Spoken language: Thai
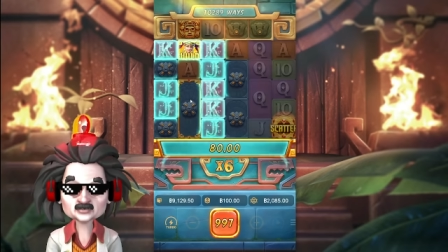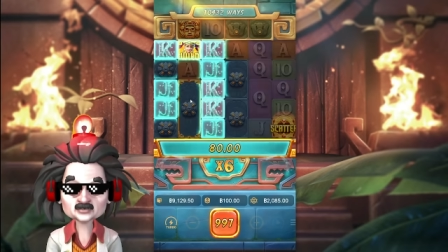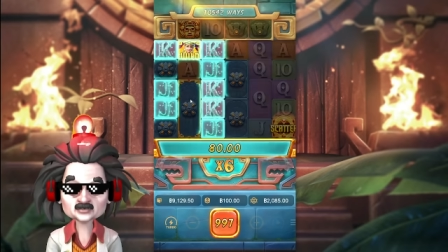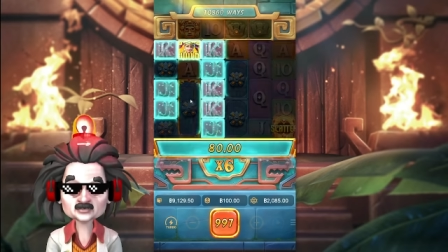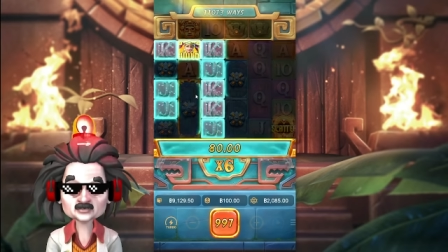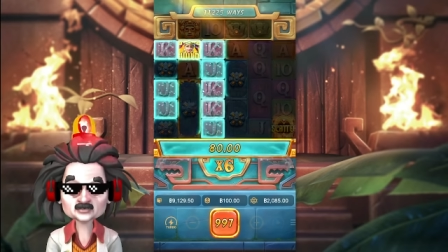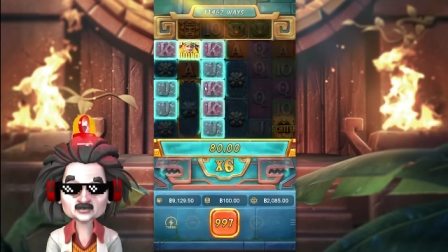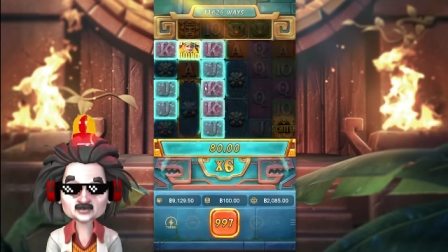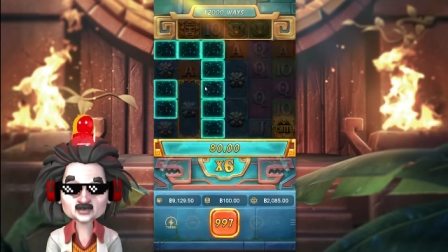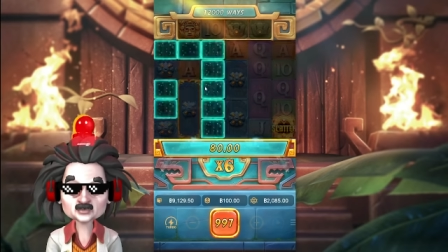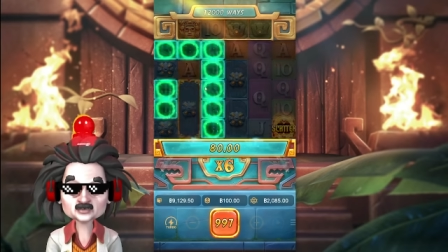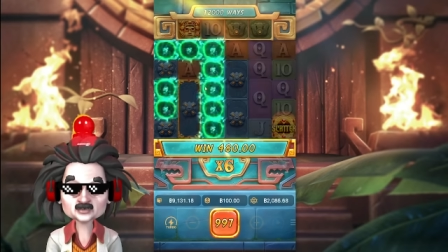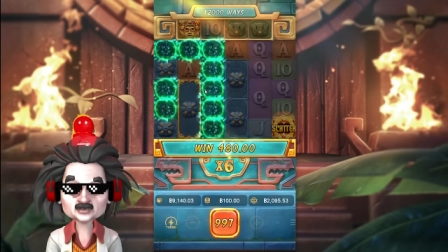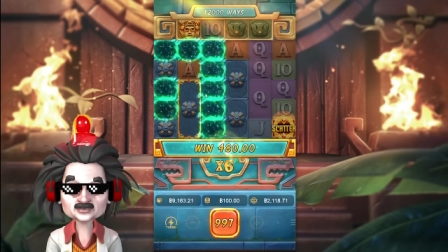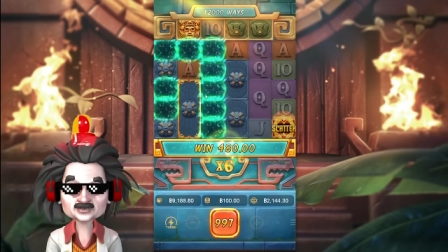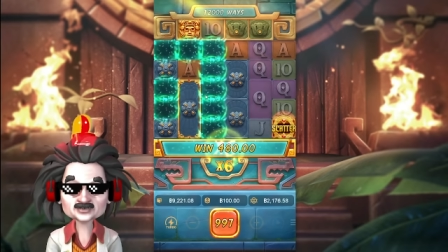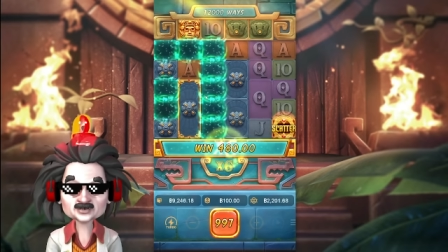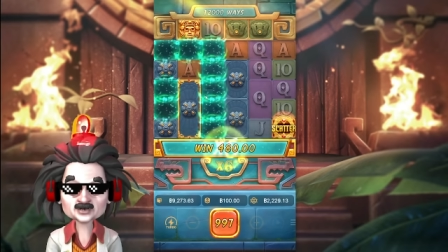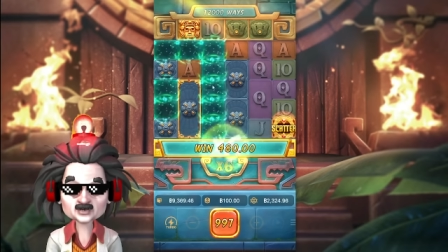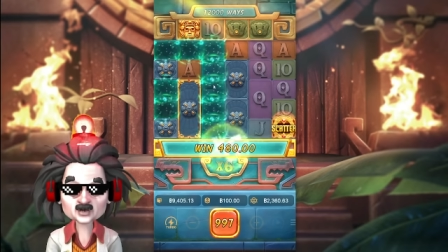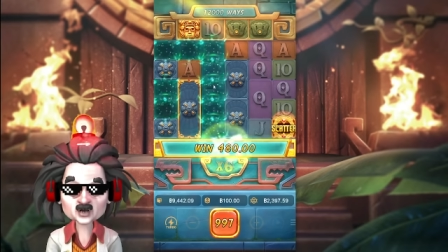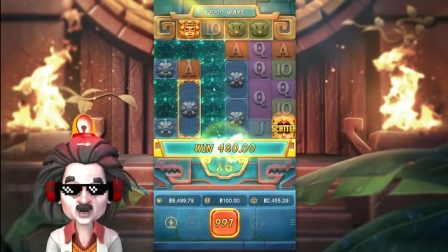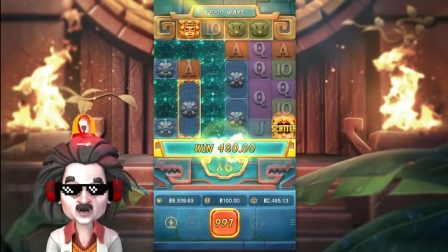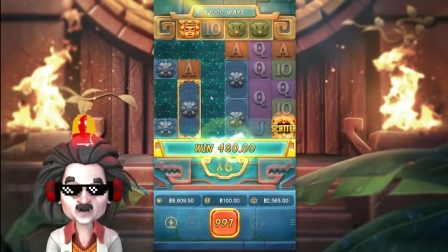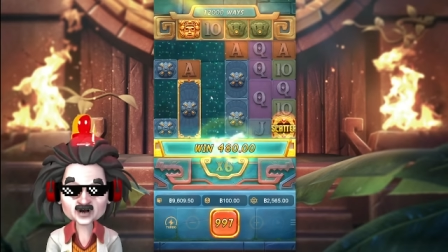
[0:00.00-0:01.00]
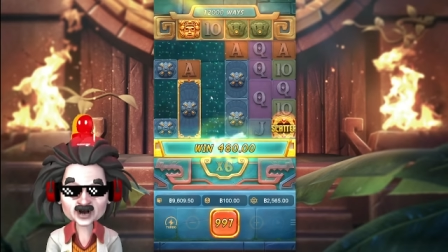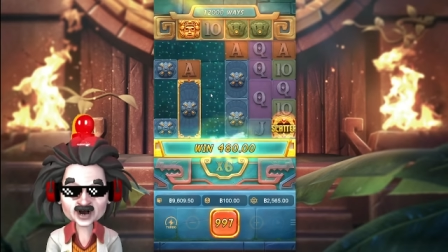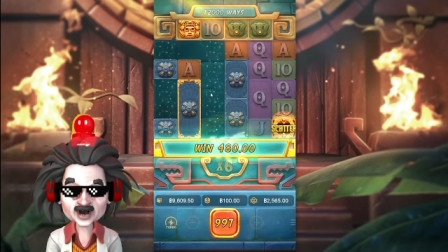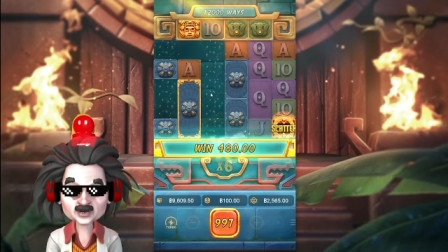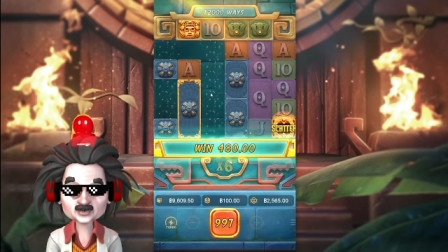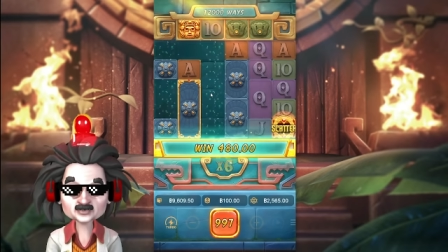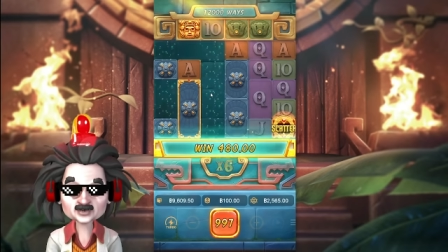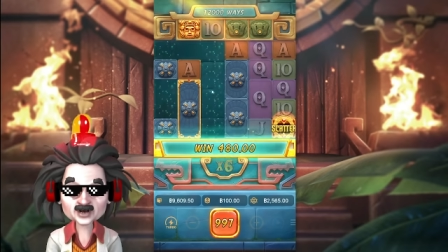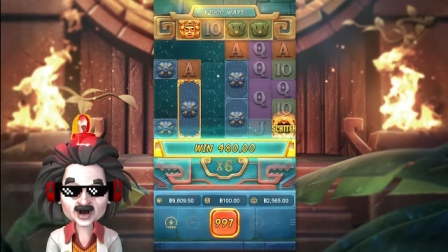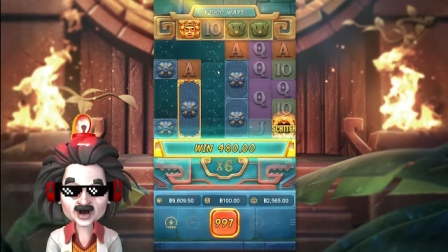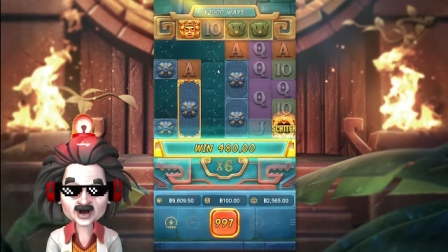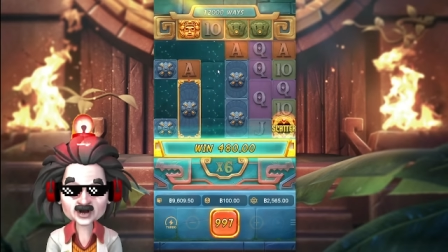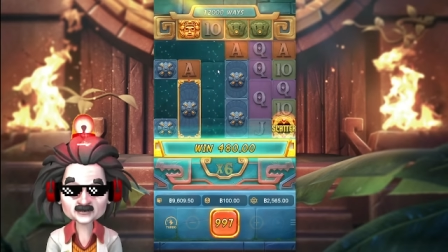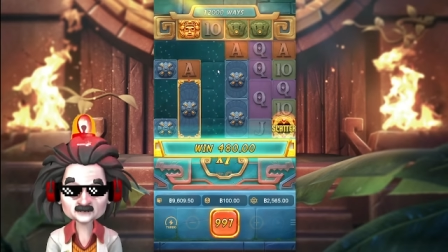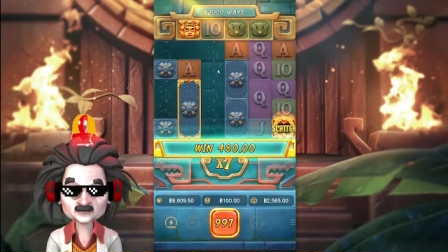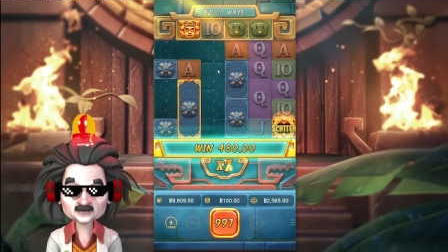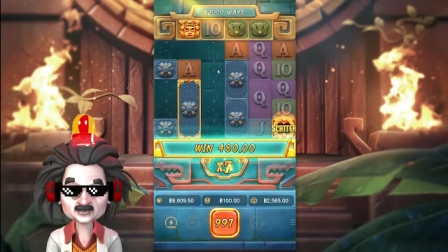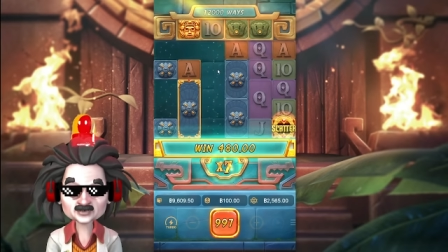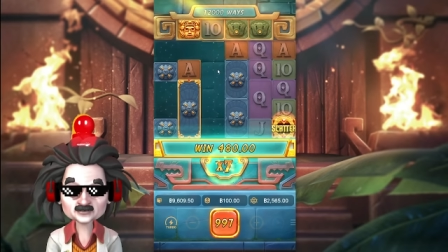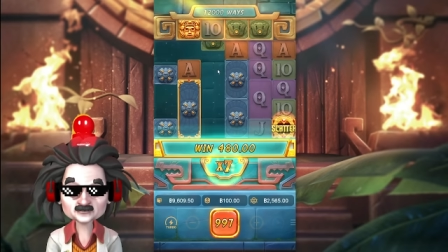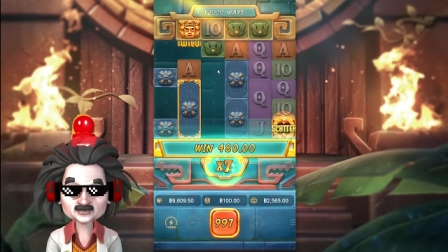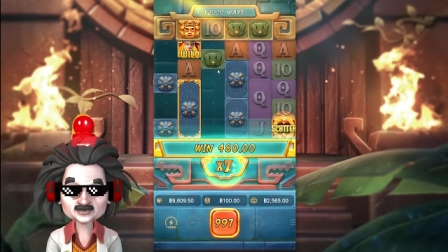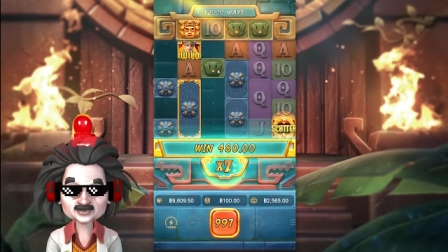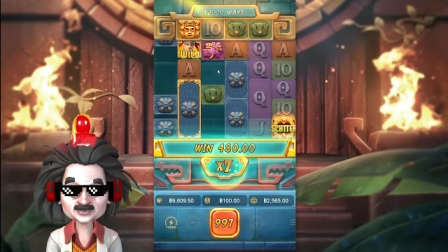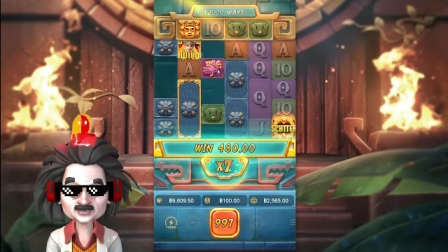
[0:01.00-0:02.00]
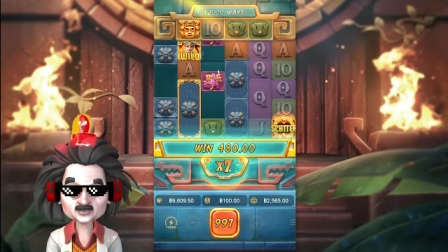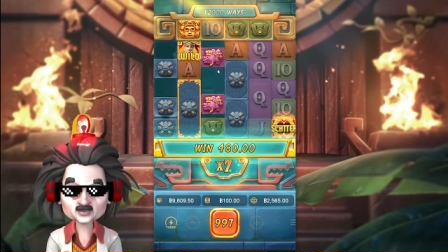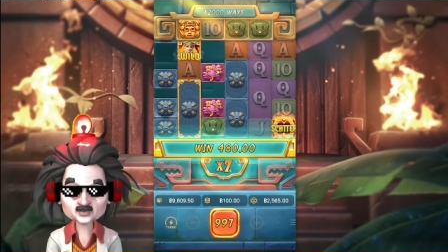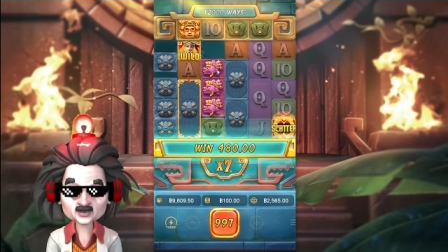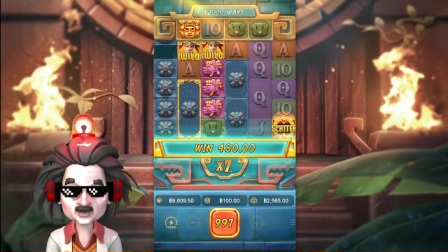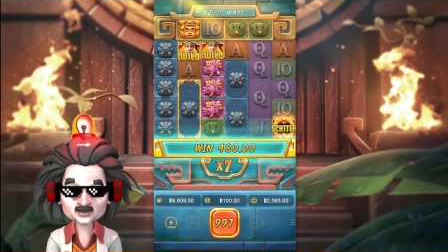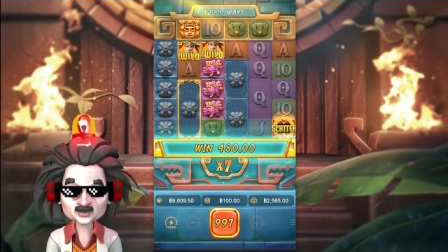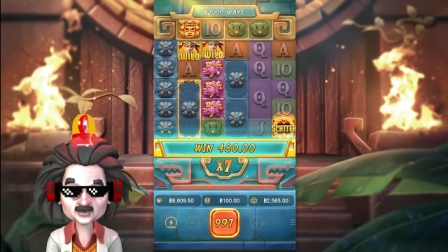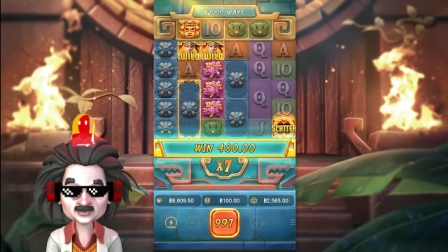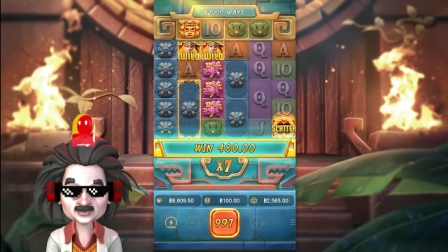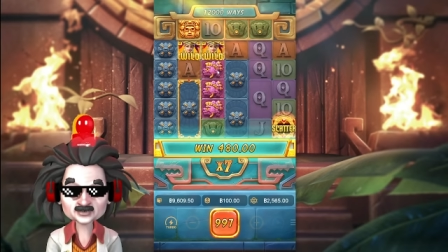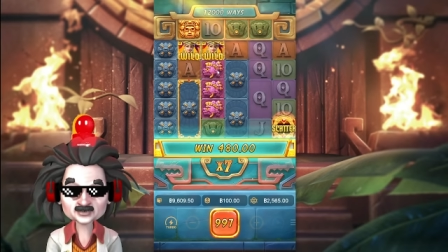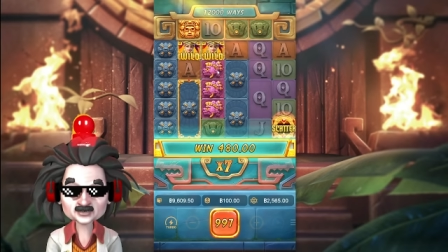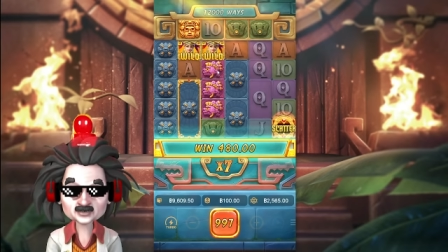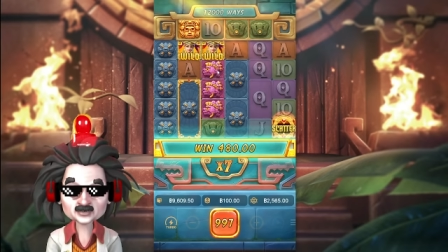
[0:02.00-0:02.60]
อุ้ยมีตัวฟ้าแถว 3 ไม่มีว่ะเฮ้ย